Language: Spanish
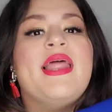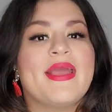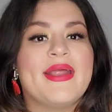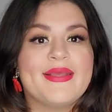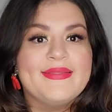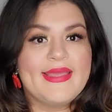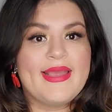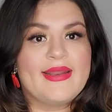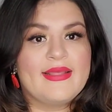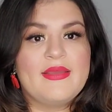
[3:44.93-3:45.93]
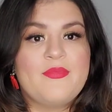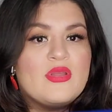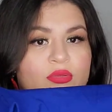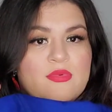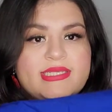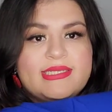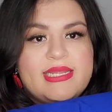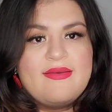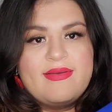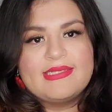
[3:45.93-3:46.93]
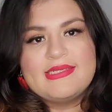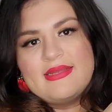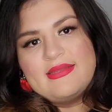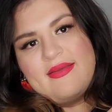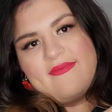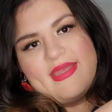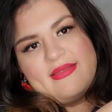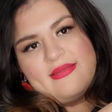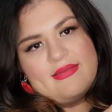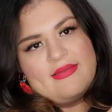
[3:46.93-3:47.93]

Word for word: encargué en talla grande porque no estira bastante bien.